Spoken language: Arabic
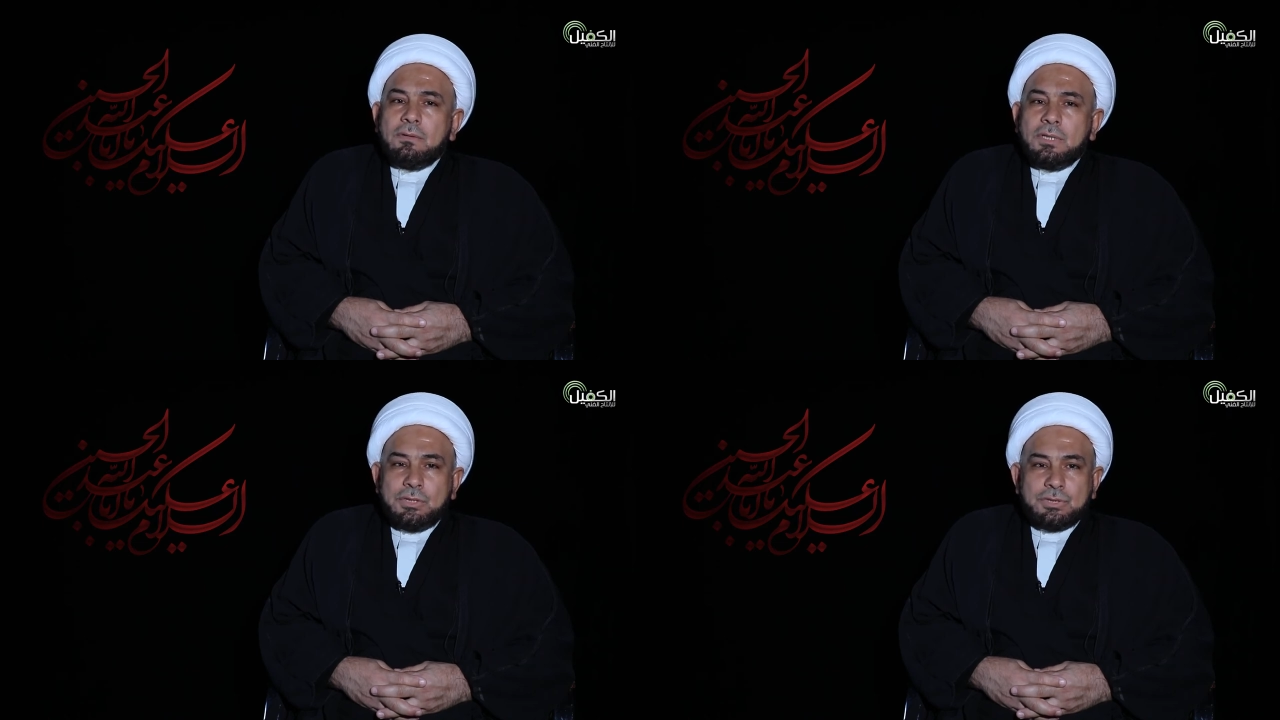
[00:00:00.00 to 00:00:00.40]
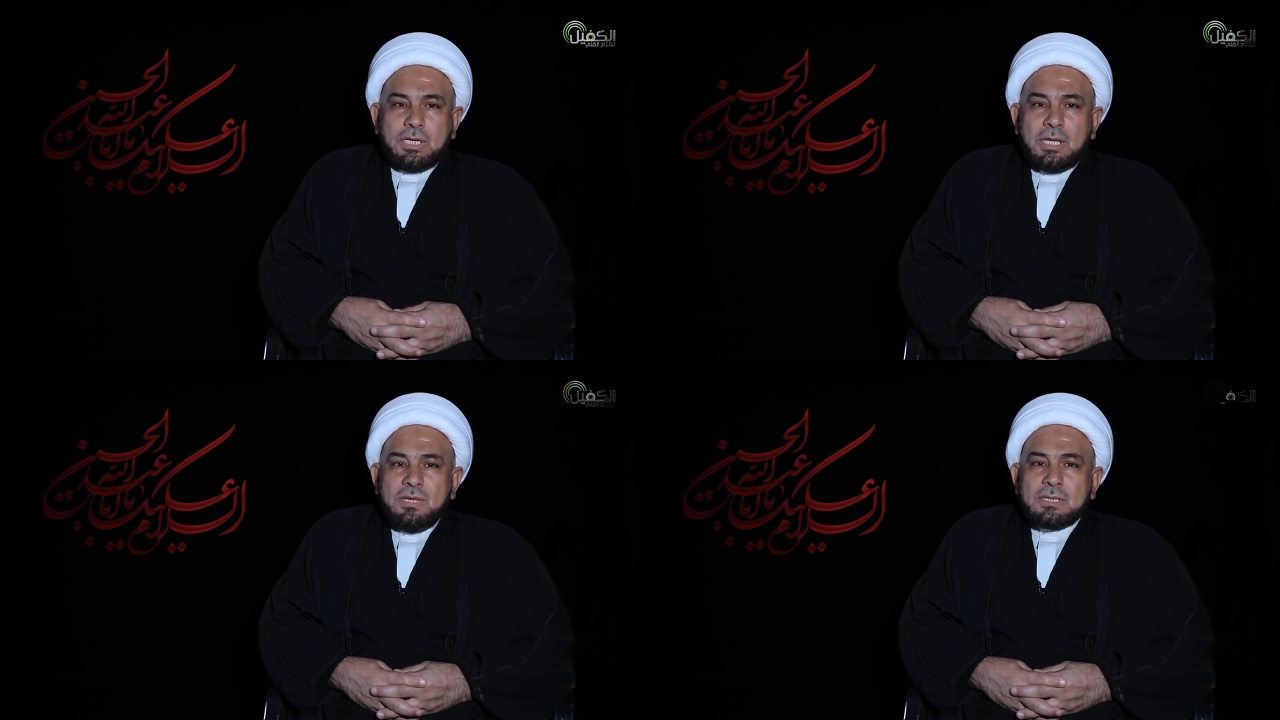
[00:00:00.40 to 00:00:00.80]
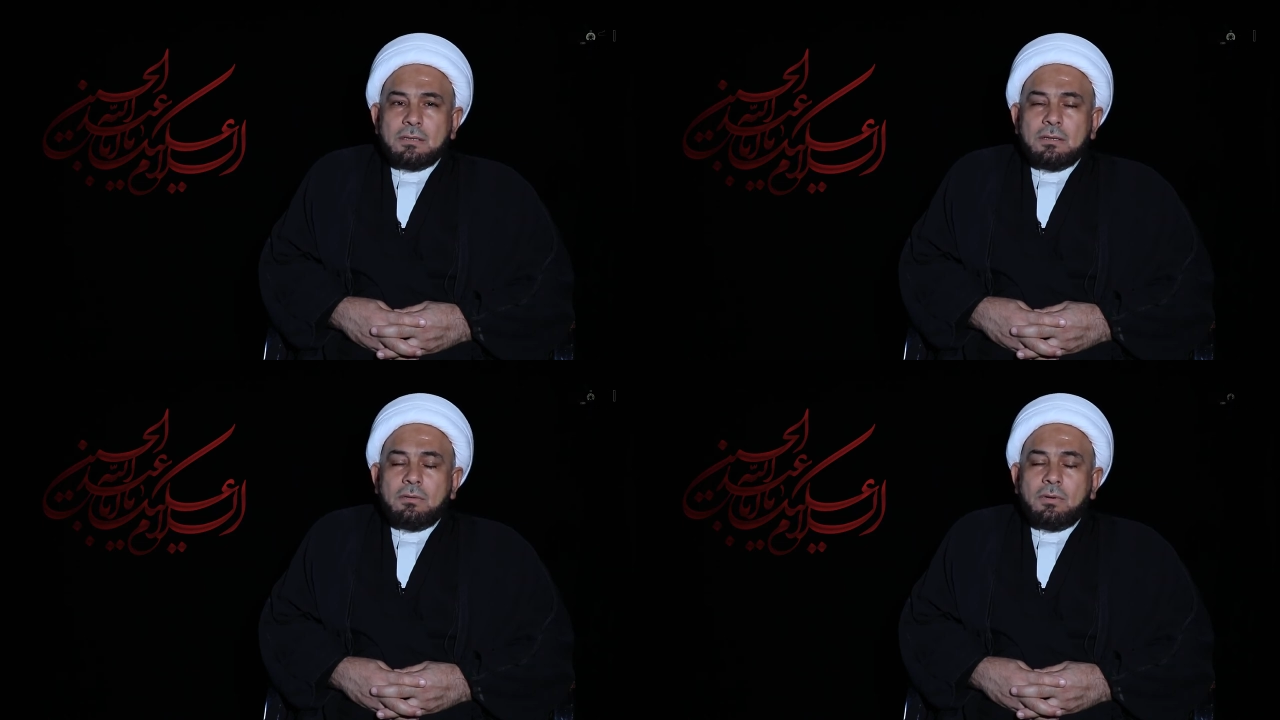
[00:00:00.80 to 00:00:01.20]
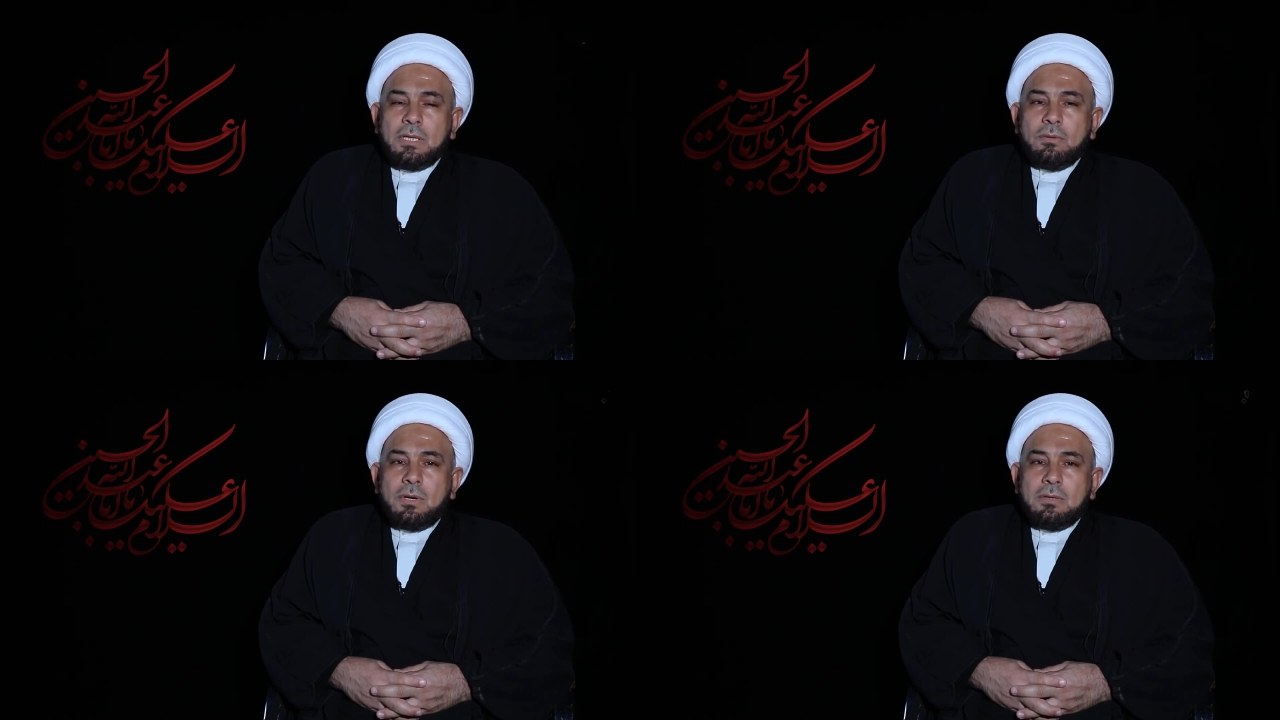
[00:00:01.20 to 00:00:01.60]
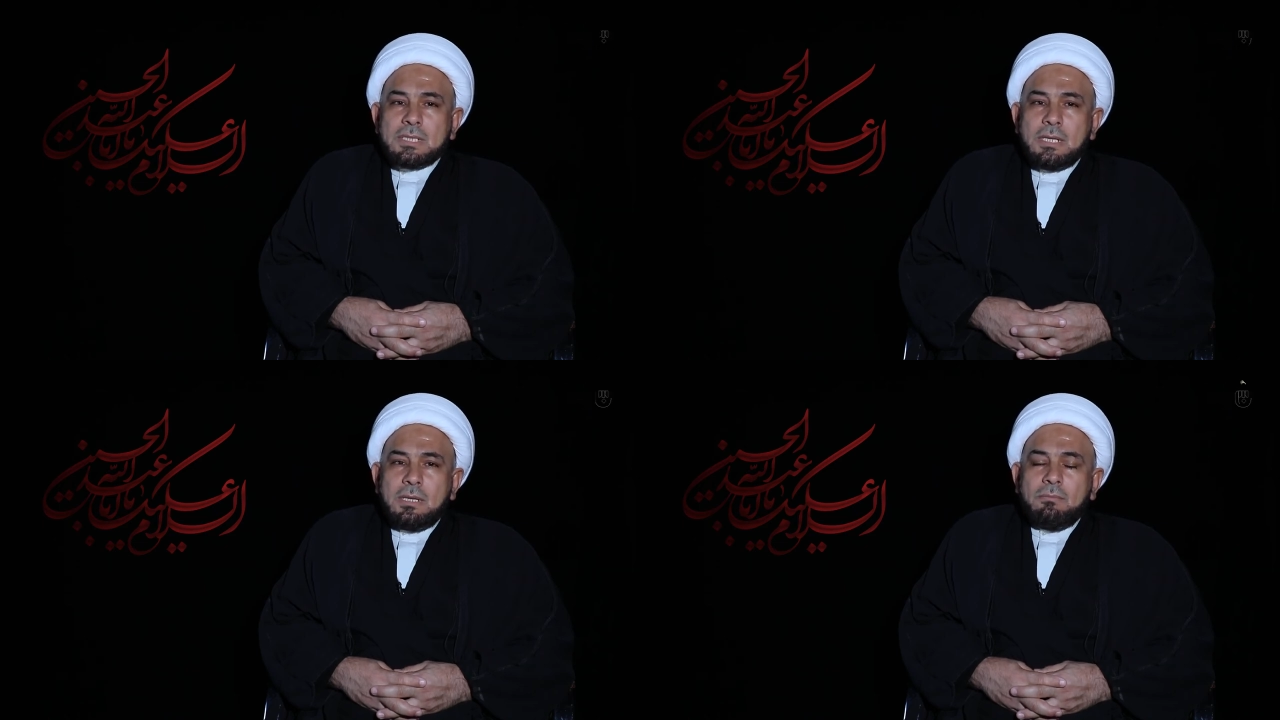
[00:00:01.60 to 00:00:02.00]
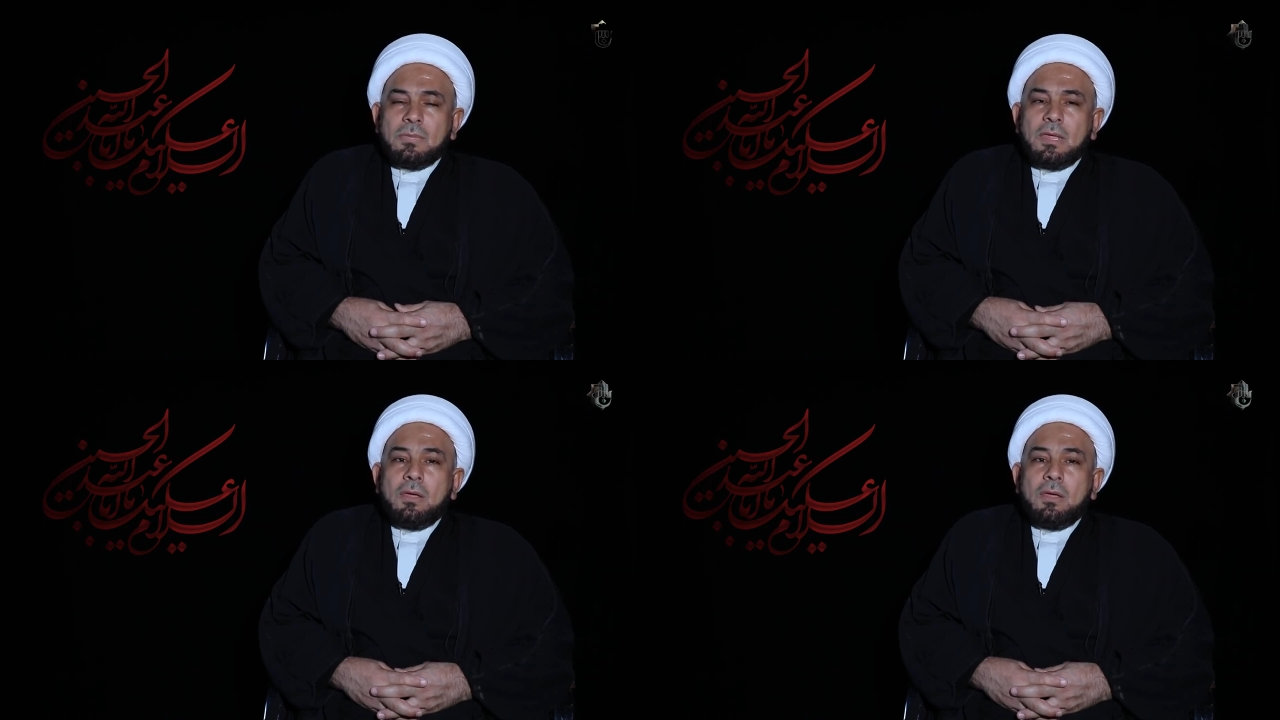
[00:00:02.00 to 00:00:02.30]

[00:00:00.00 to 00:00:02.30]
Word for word: في حجر النبي صلى الله عليه وآله وسلم